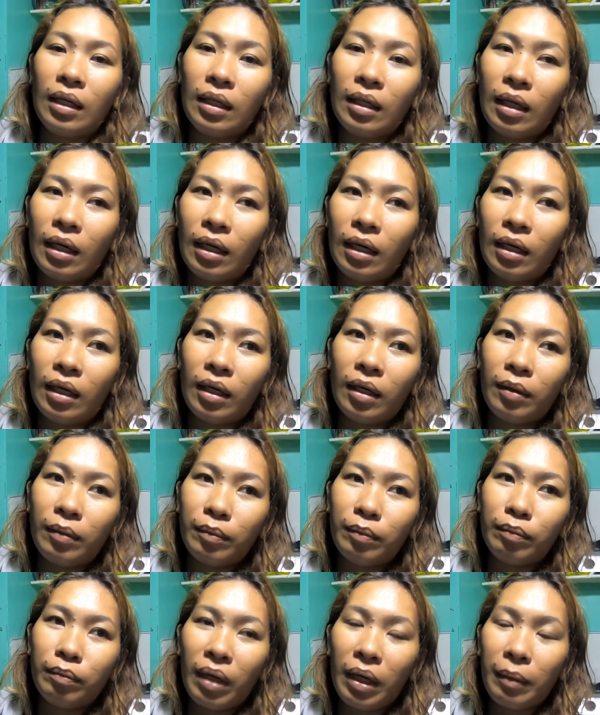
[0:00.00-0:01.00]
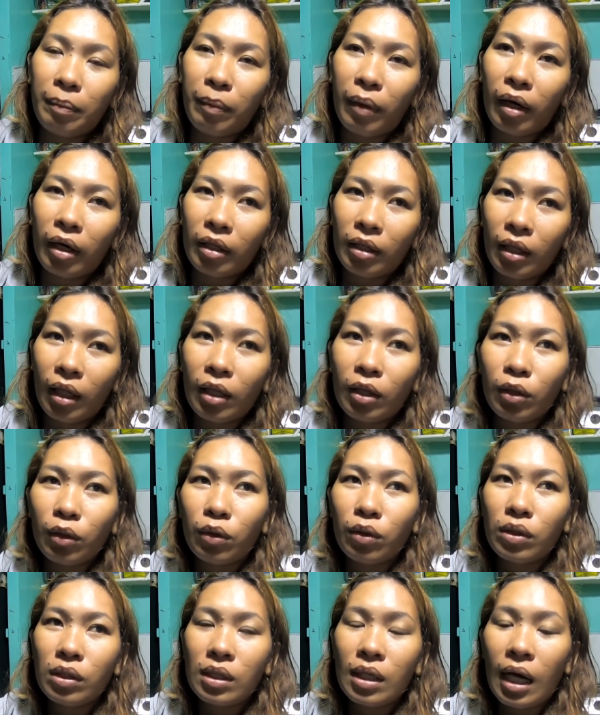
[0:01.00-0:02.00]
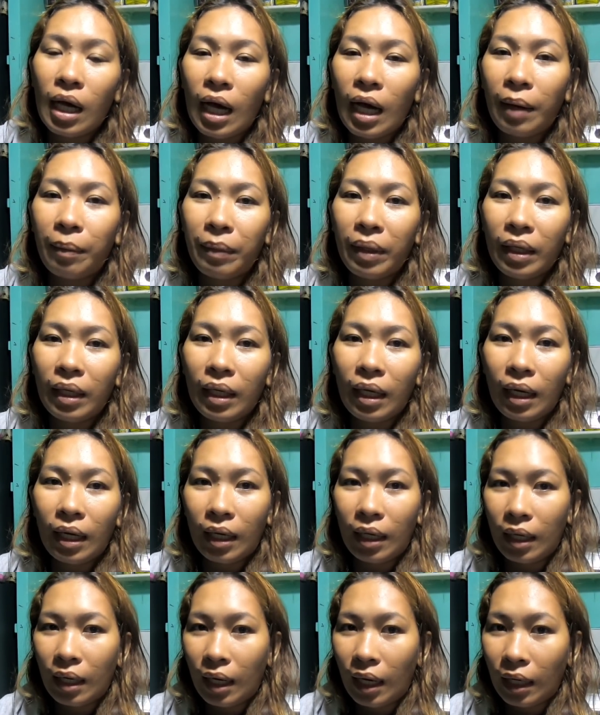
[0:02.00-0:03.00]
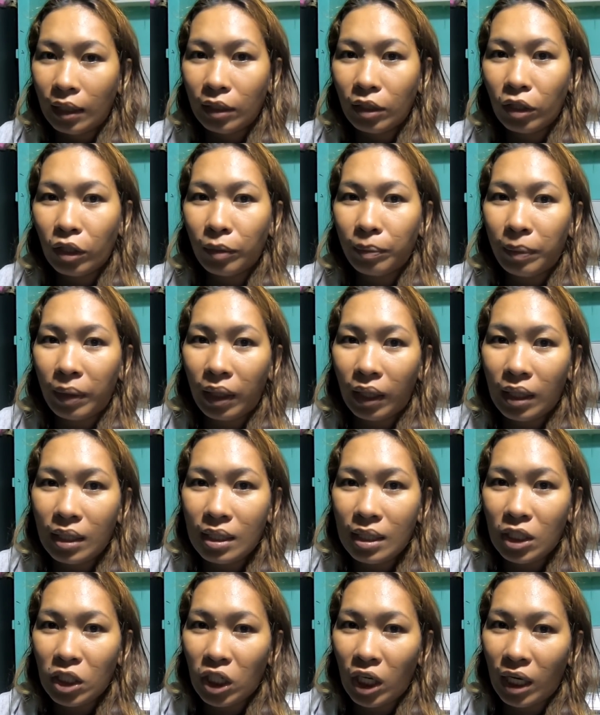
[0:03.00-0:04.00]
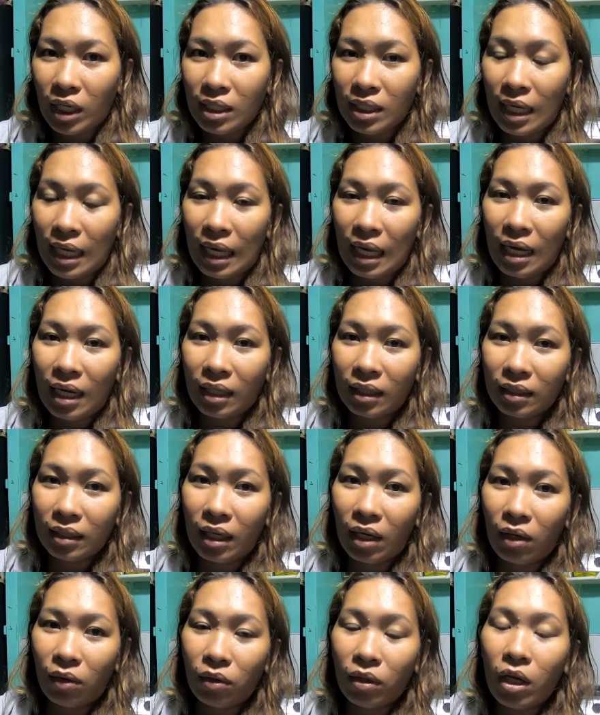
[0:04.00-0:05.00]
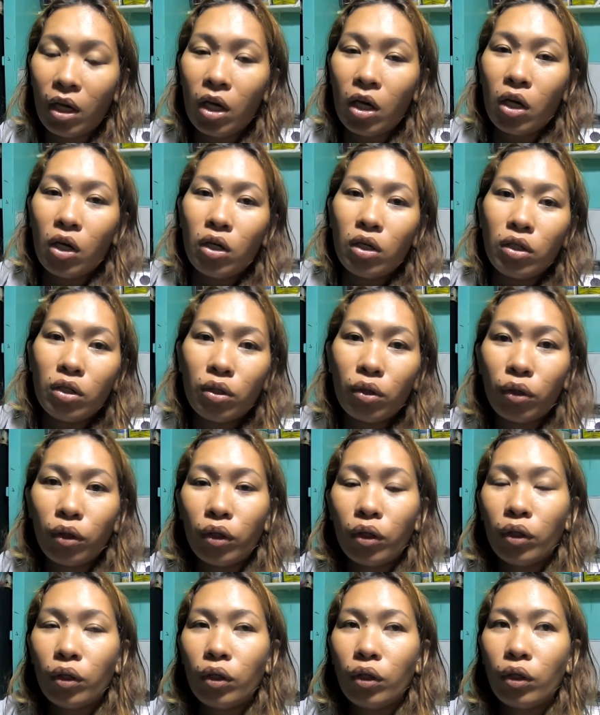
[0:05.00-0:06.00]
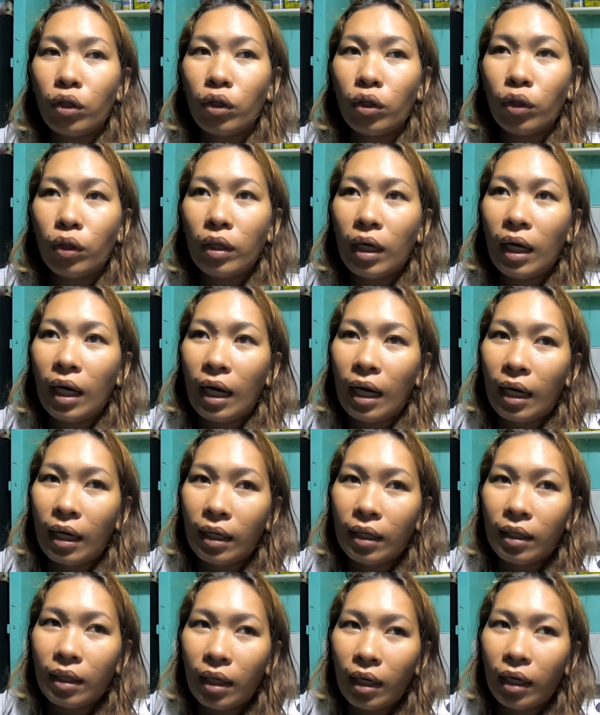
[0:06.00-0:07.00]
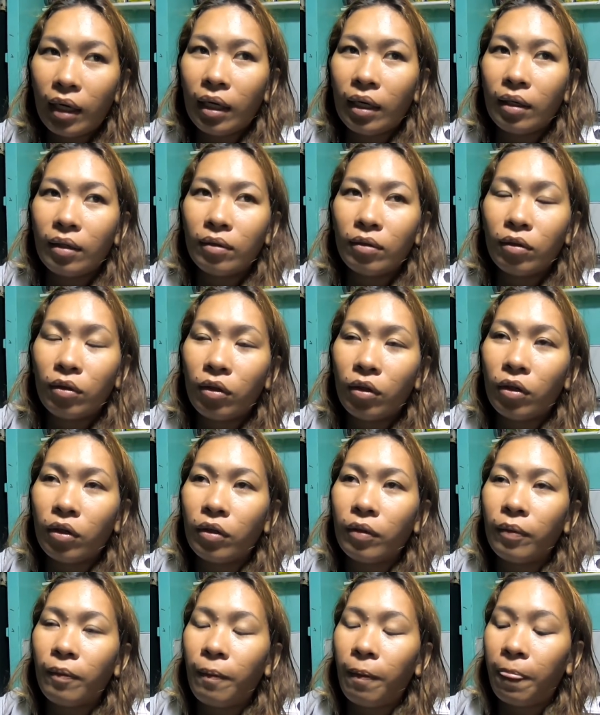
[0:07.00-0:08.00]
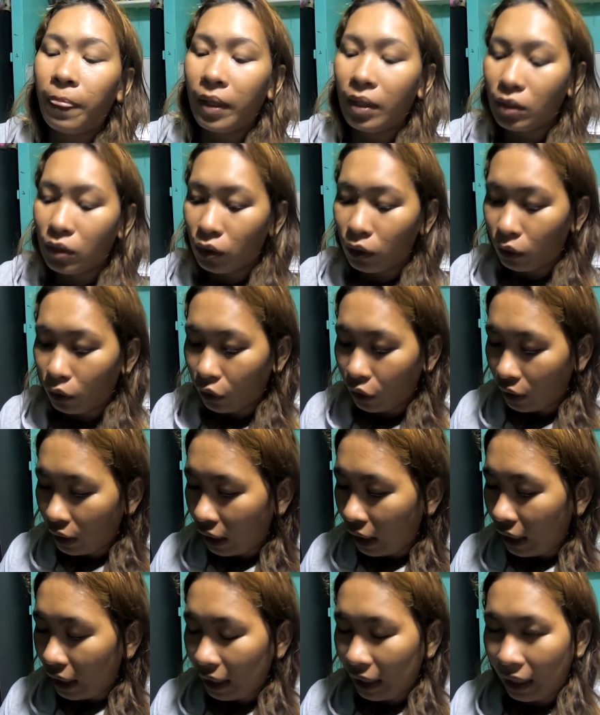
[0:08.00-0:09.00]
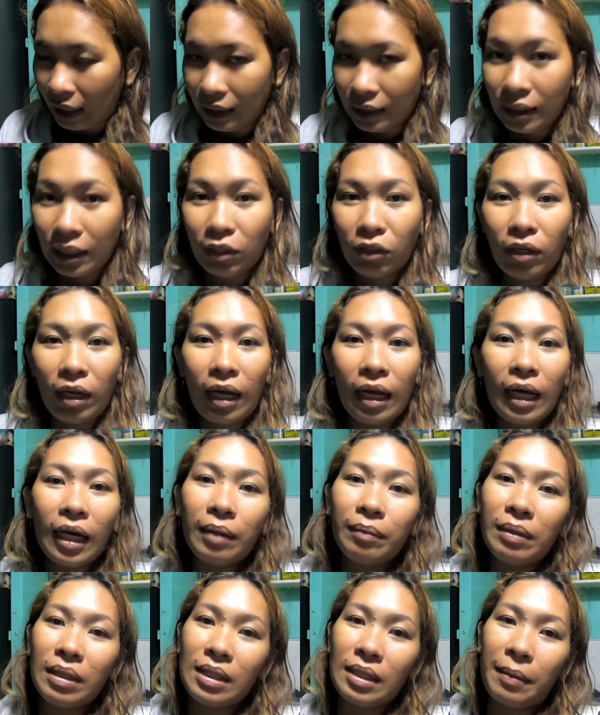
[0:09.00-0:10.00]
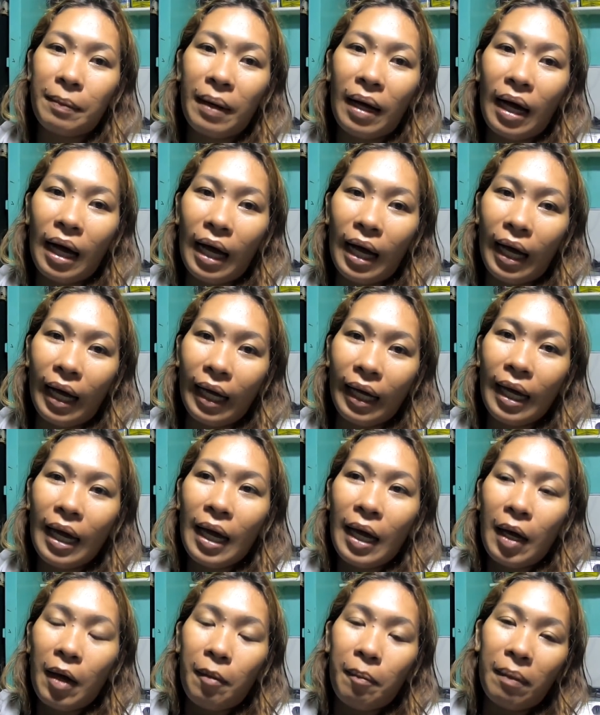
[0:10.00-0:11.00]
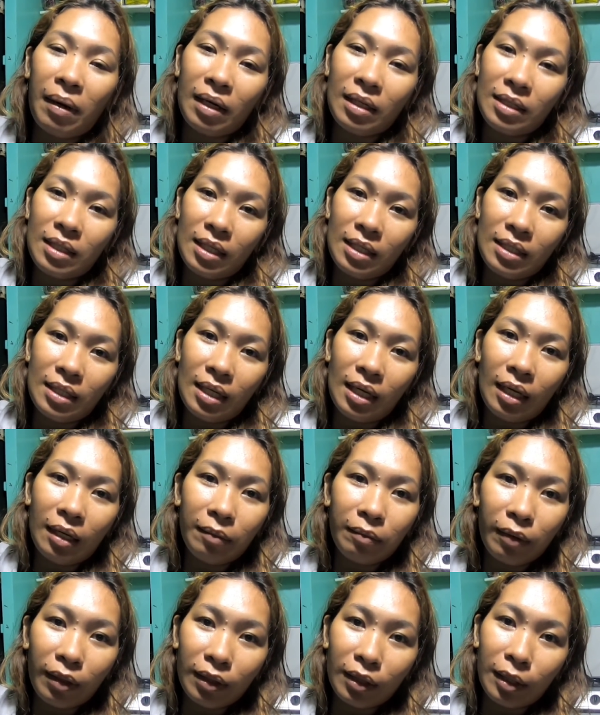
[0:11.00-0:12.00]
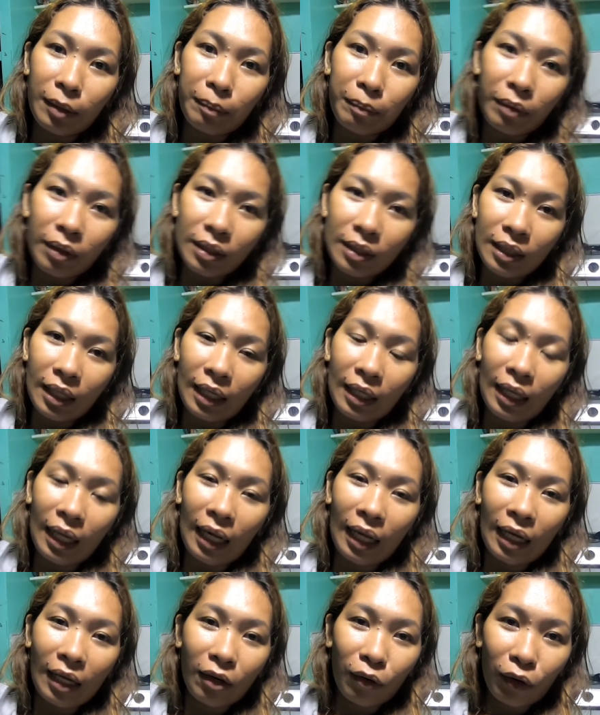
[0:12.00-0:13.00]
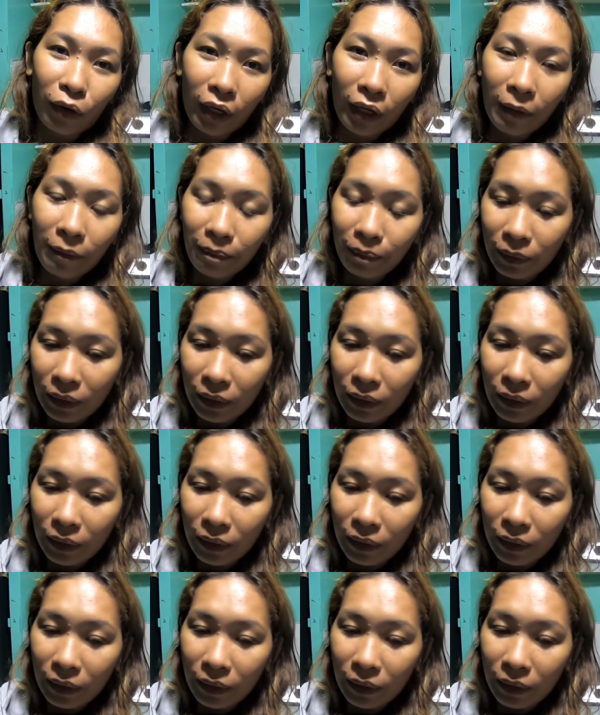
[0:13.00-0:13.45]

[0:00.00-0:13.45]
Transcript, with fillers: um, may part dito sa amin na under pa rin siya sa lockdown so yun na nga ah, oo so yun na nga guys dito na lang kami sa bahay magse-celebrate ng birthday ni Leroy